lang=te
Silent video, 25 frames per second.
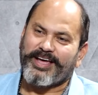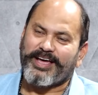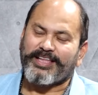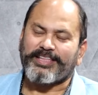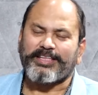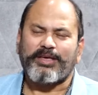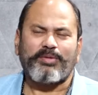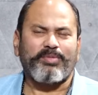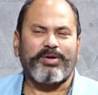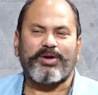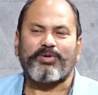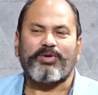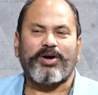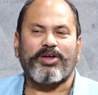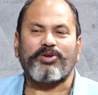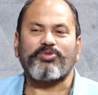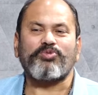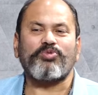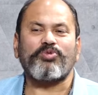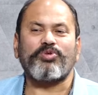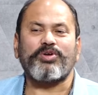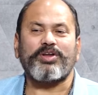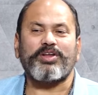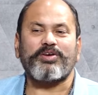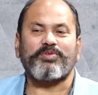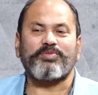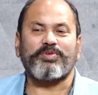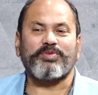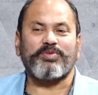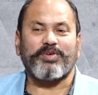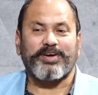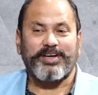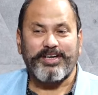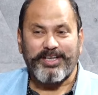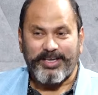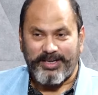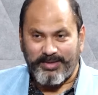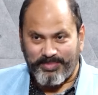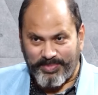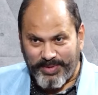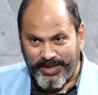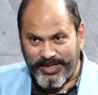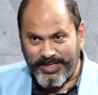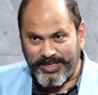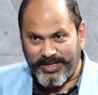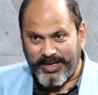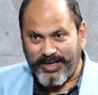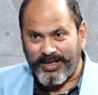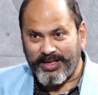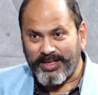అదే మనం అనుకున్నవి వెంటనే
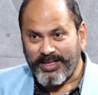పని